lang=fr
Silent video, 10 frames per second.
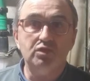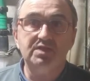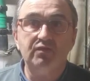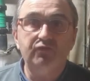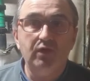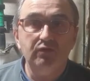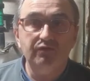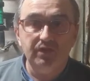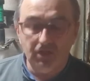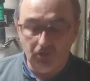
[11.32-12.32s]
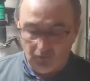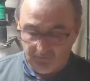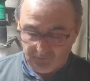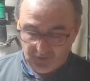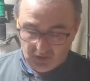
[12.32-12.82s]
cette fois une vidéo
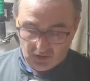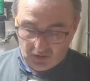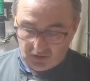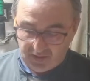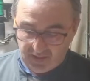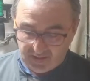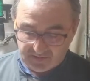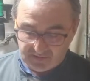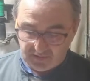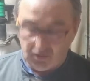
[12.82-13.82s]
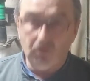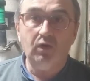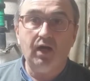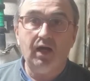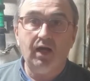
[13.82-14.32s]
en
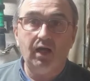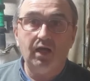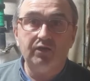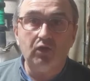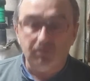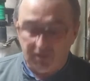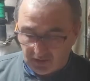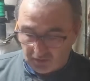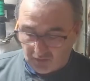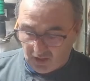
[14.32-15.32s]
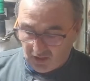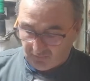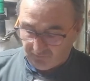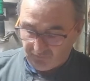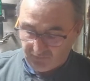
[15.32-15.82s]
réaction à, dans le Maine-et-Loire,
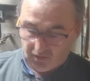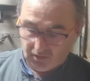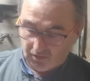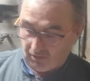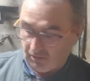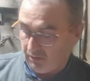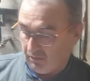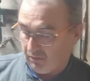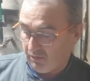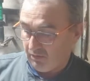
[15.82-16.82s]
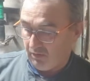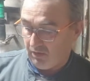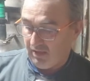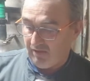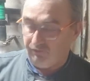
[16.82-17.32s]
euh,
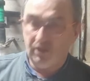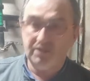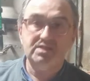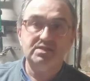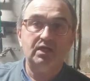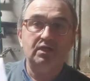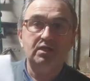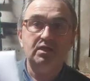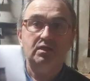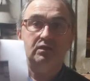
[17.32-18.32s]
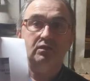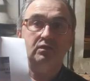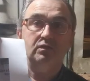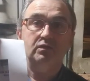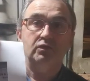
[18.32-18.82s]
la voix des agris
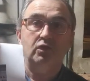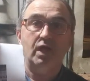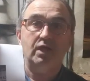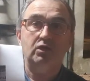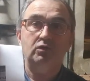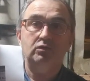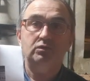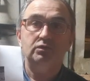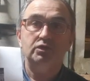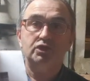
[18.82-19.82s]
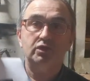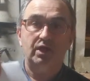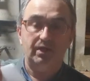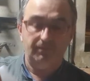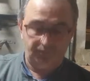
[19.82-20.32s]
de l'aglo de
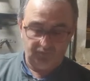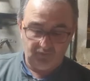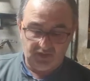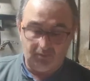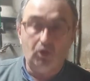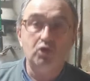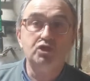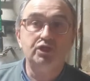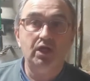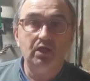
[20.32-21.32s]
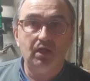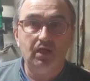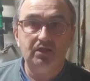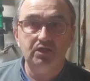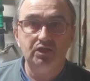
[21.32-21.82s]
Cholet. Madame Rochet,
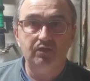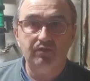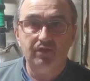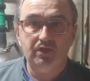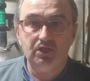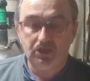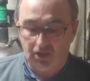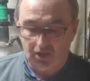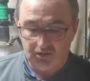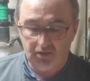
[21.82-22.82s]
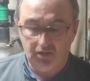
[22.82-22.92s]
à qui j'avais déjà